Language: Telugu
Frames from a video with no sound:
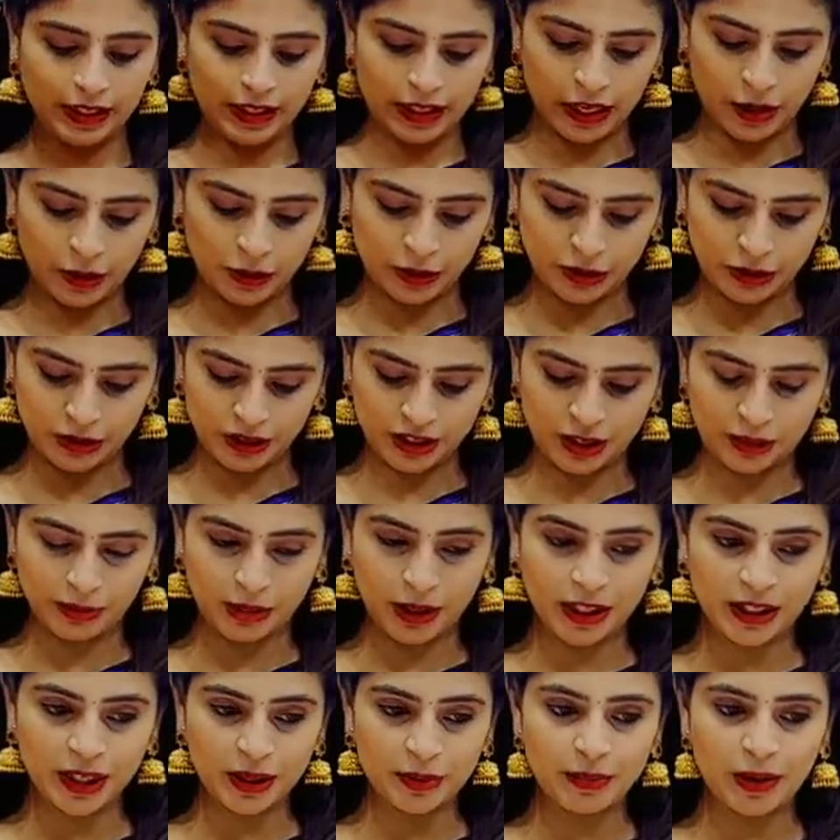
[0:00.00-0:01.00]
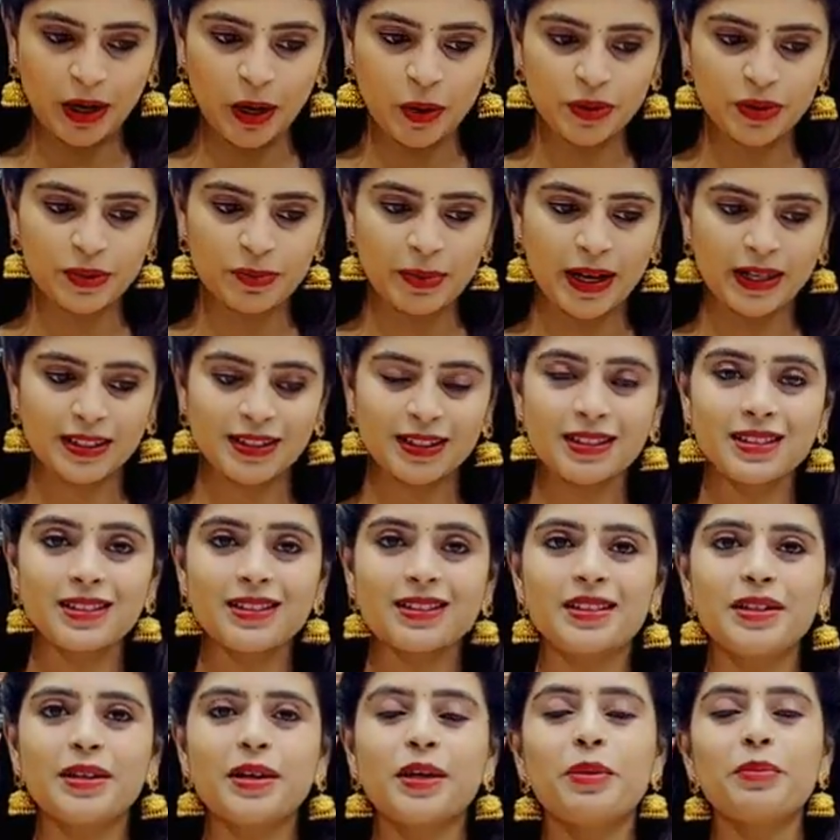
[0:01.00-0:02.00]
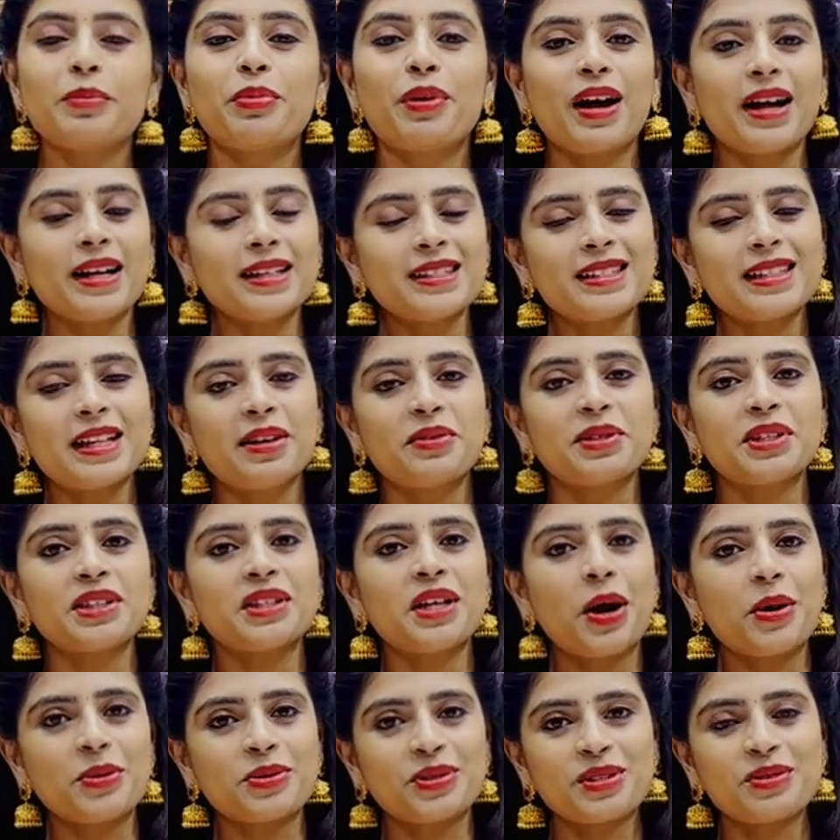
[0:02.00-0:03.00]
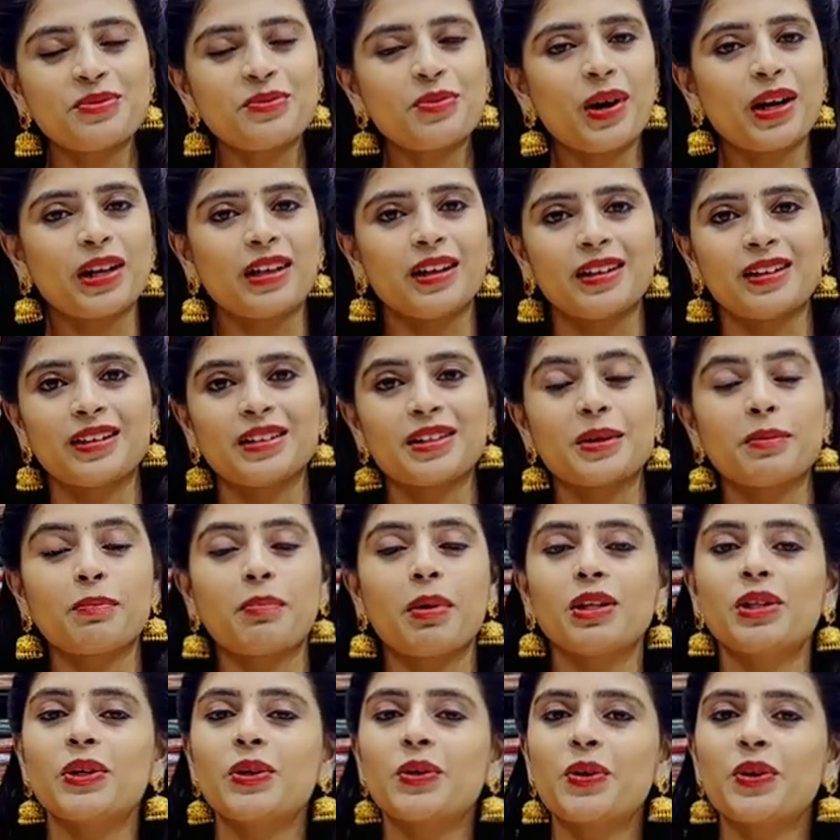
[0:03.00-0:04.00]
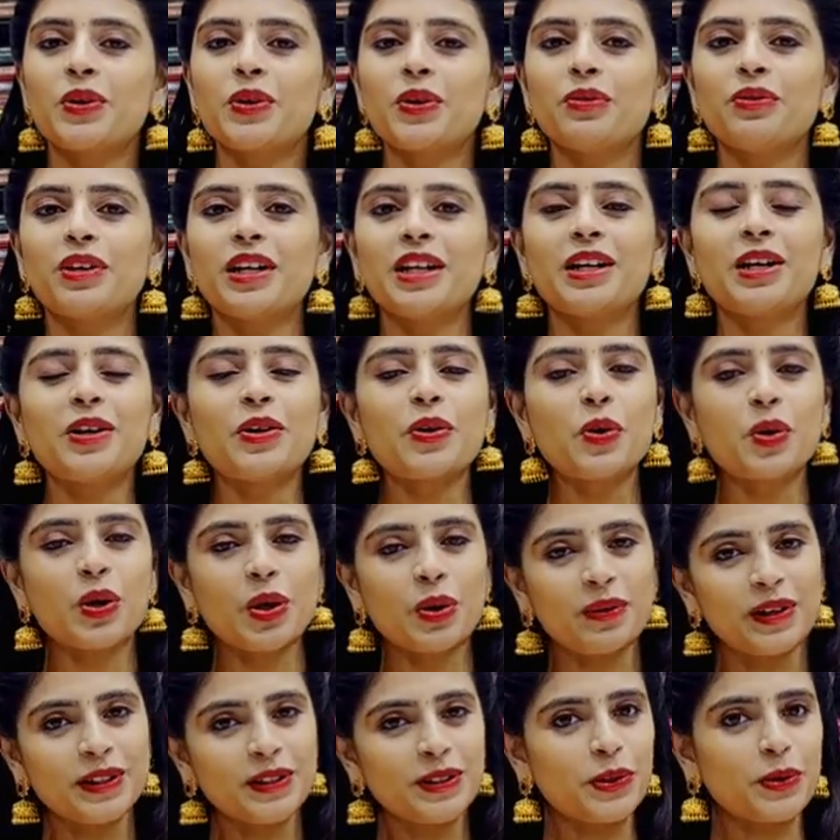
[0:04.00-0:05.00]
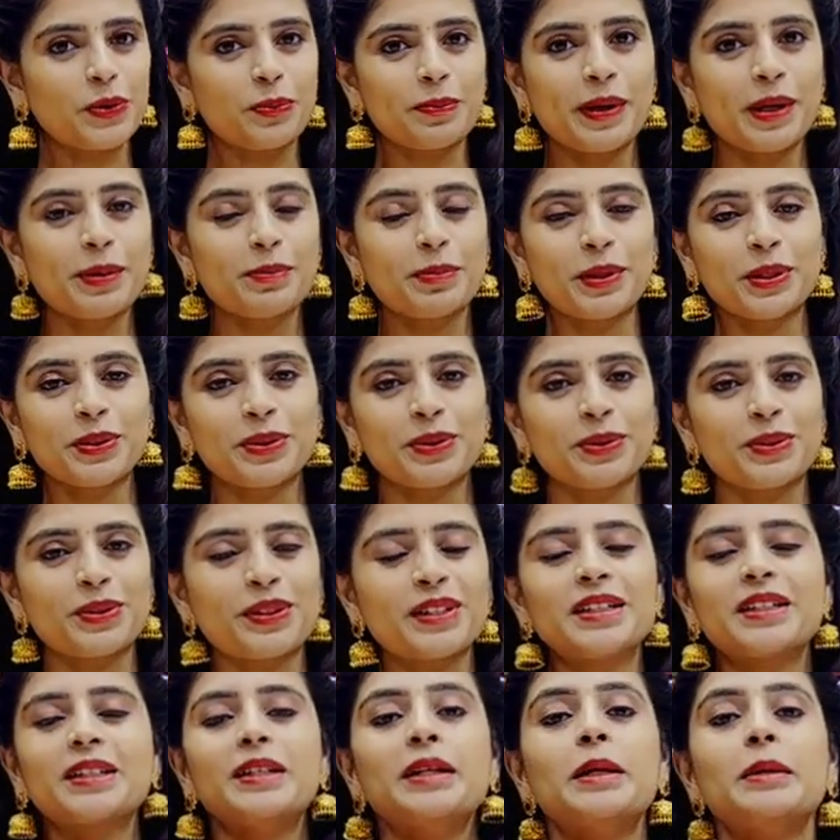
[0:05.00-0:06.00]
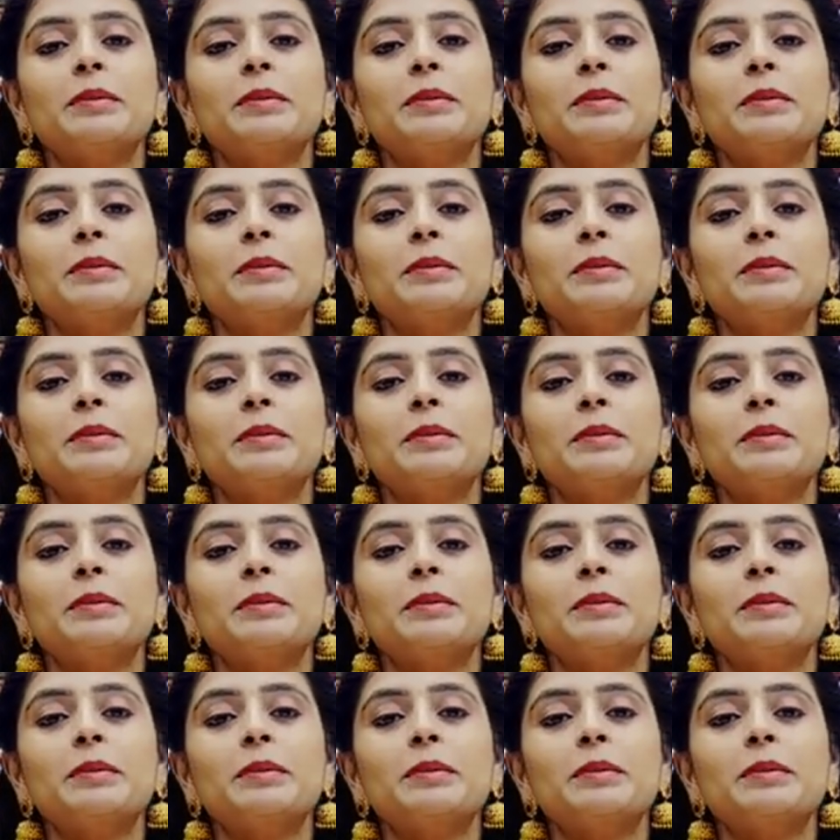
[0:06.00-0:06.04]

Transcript: ఇలా ఉంటుందన్నమాట బ్లౌజ్ ప్యాటర్న్ ప్రైస్ లెవెన్ థౌజండ్ వన్ హండ్రెడ్ పదకొండు వేల ఒక వంద రూపాయలు పడుతుంది